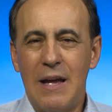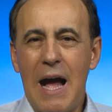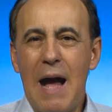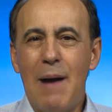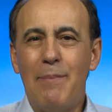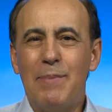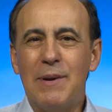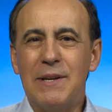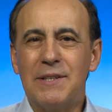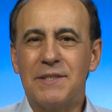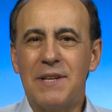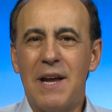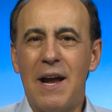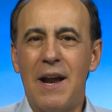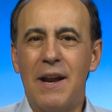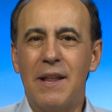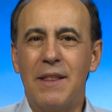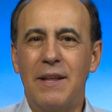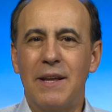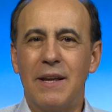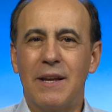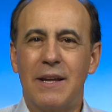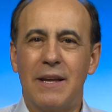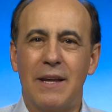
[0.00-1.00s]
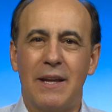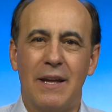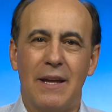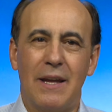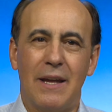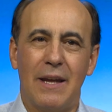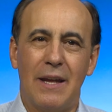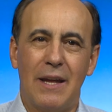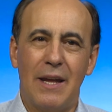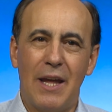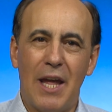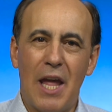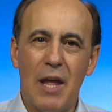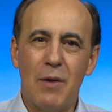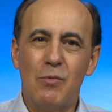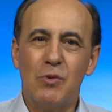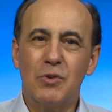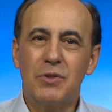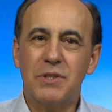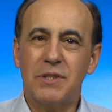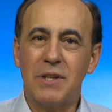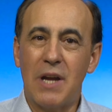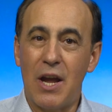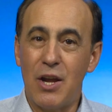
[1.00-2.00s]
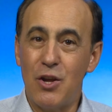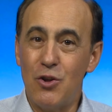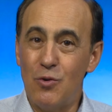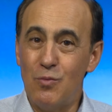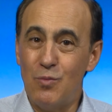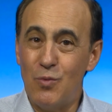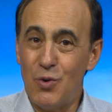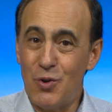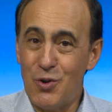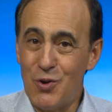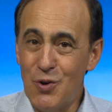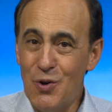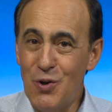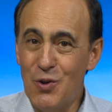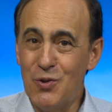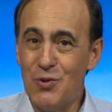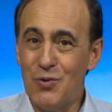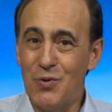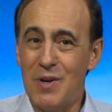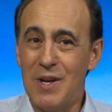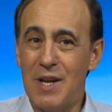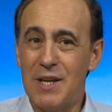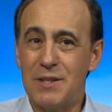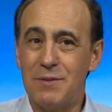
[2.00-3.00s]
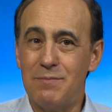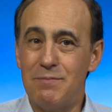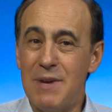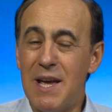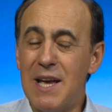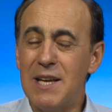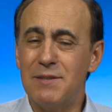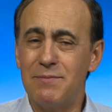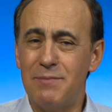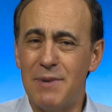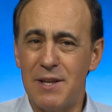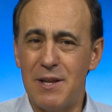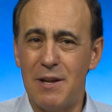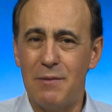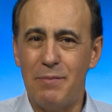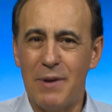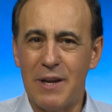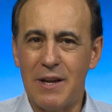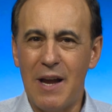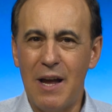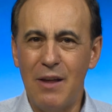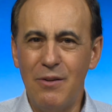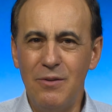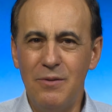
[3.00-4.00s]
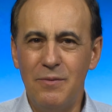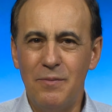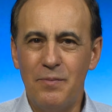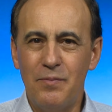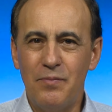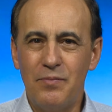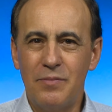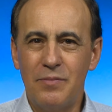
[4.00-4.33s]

A pesar de que hemos caído muy hondo en las miasmas del pecado,